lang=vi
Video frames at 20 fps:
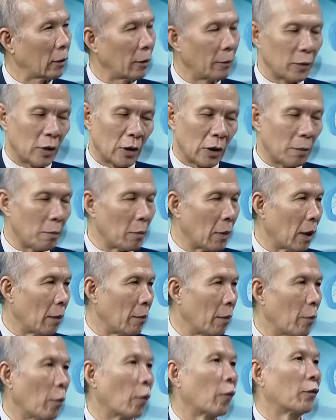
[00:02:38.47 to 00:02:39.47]
thậm chí mười
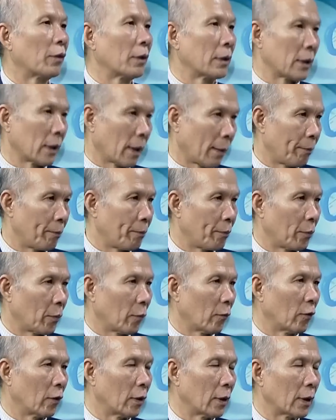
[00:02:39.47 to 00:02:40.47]
đến mười một phần trăm
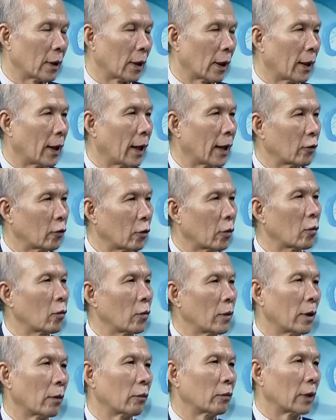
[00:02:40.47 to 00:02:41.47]
với cái lãi suất
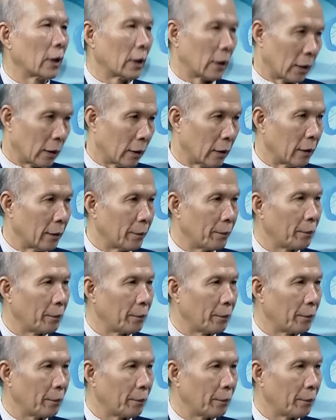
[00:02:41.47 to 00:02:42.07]
huy động tiền gửi.